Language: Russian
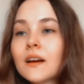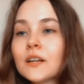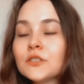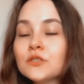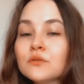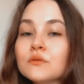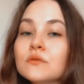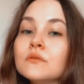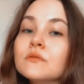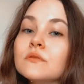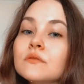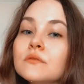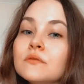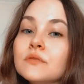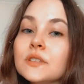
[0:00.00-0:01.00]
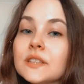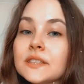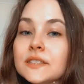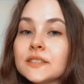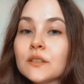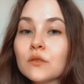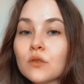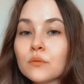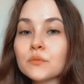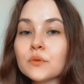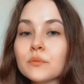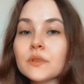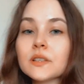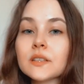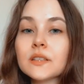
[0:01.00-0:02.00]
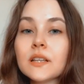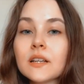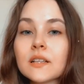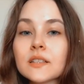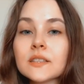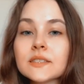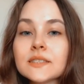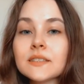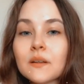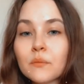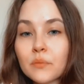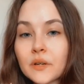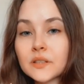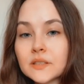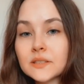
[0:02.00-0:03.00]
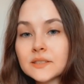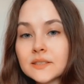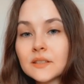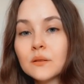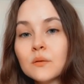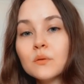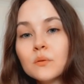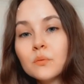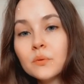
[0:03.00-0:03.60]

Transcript: Хочу выразить огромную благодарность компании Sale